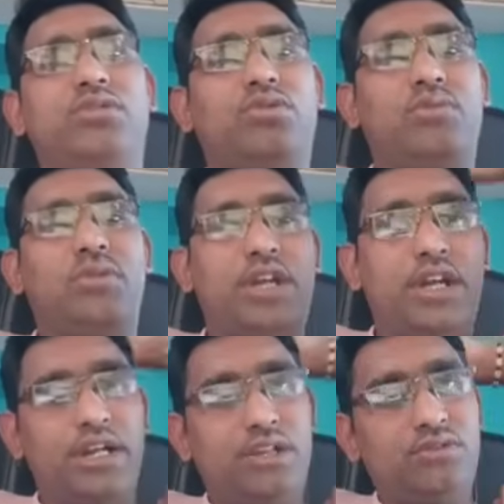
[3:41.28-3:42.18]
जो मैं
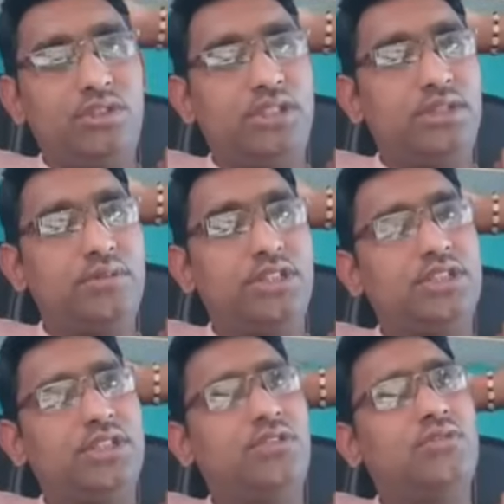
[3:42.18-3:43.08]
राइट आंसर करके बता
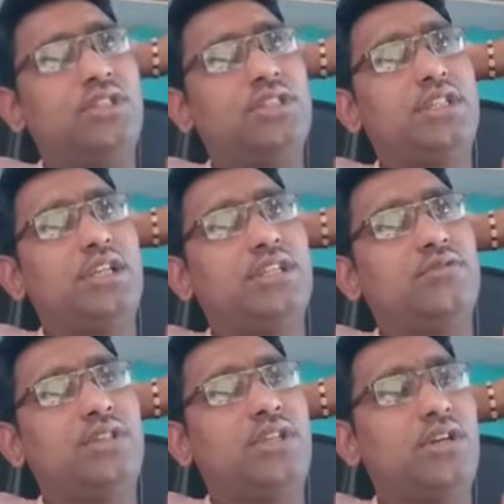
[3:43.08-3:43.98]
सकते हो इसका सही
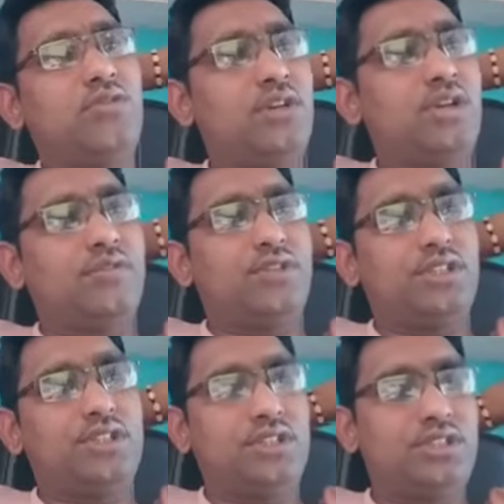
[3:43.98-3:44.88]
आंसर क्या होगा आपकी
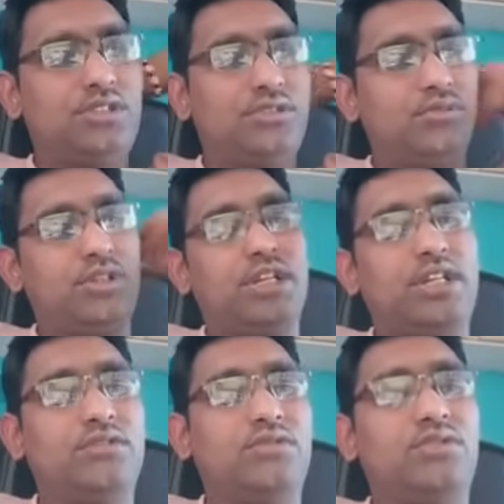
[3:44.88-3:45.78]
दृष्टि से जो भी
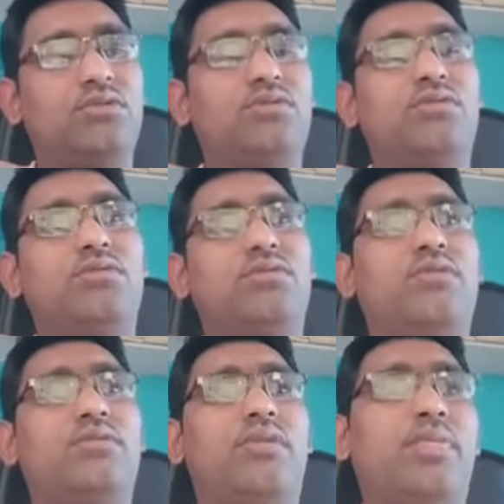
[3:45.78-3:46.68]
राइट आंसर हो
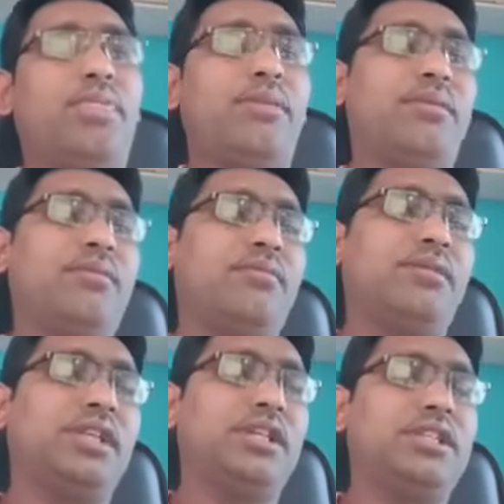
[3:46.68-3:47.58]

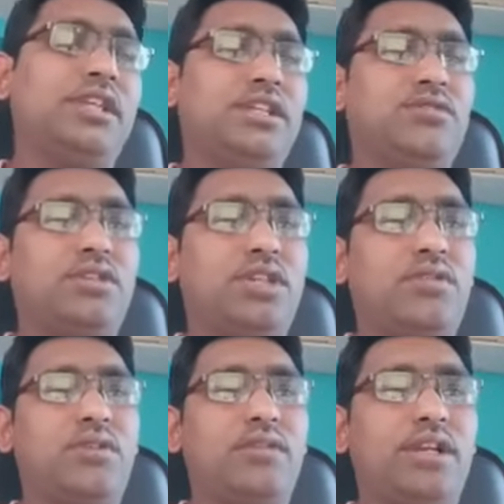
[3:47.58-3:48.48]
बताएं सही आंसर क्या
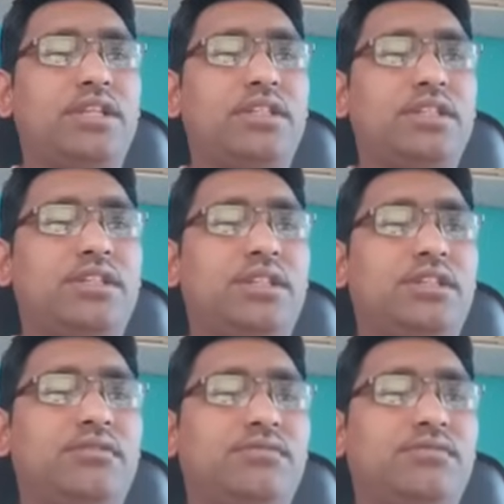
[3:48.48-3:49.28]
होने वाला है इसका सही